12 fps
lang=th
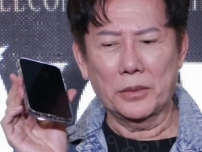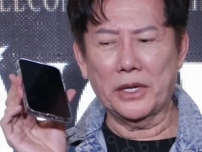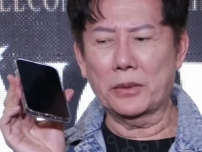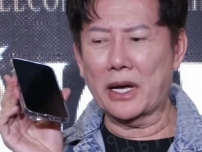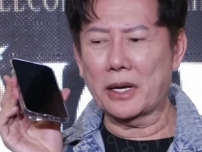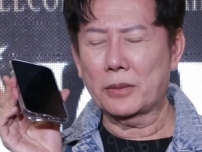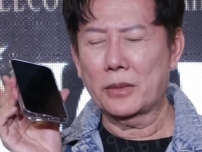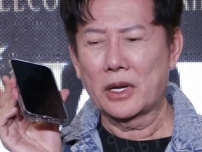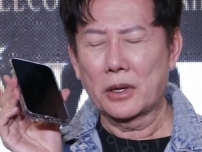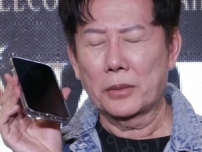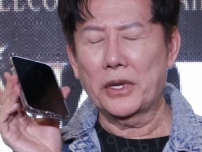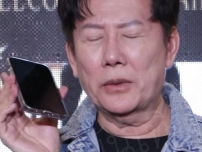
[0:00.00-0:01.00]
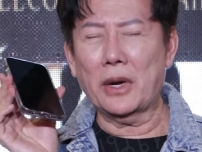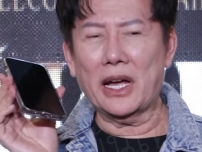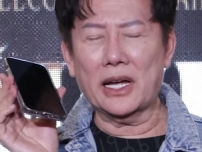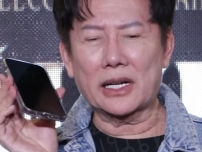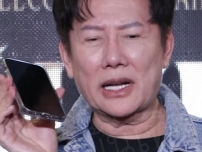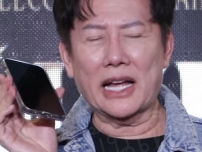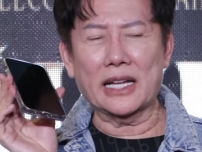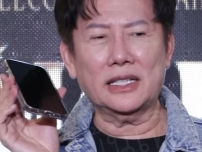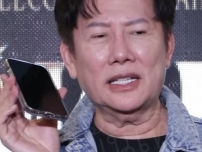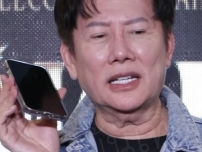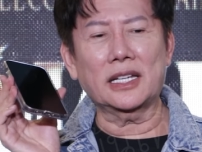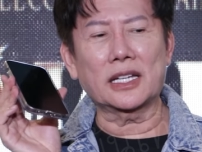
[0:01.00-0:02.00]
พี่ว่าพี่ว่าการ
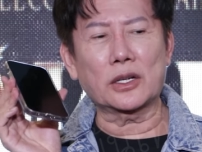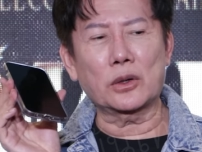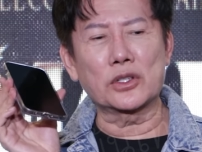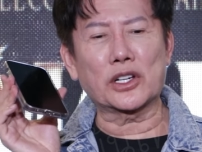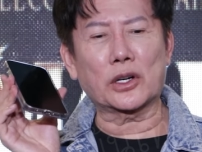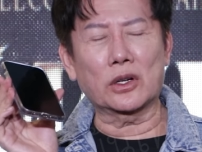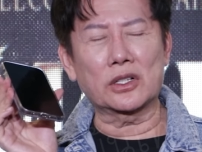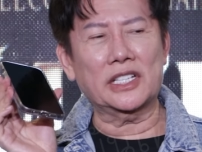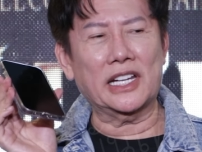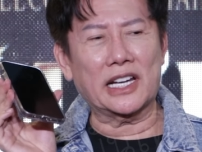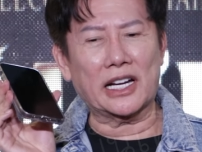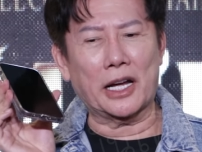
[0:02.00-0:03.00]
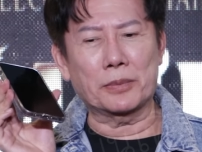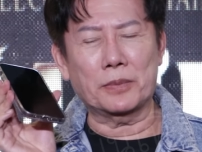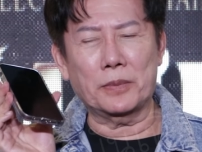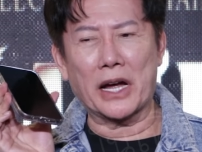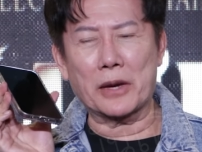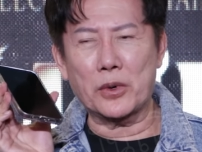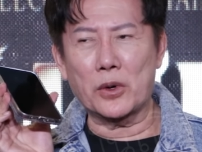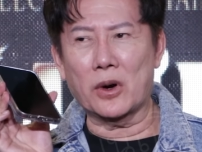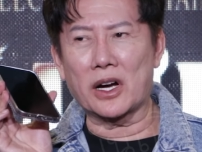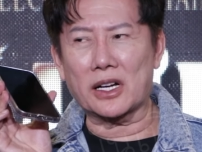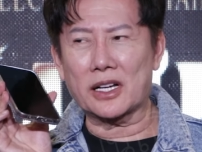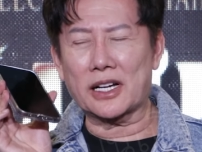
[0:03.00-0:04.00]
ที่คุณสกลเทียกับพรรคพว
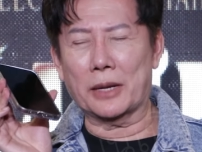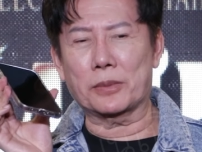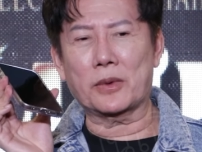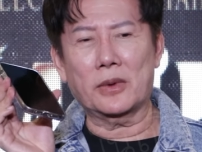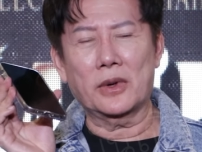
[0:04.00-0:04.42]
กกับ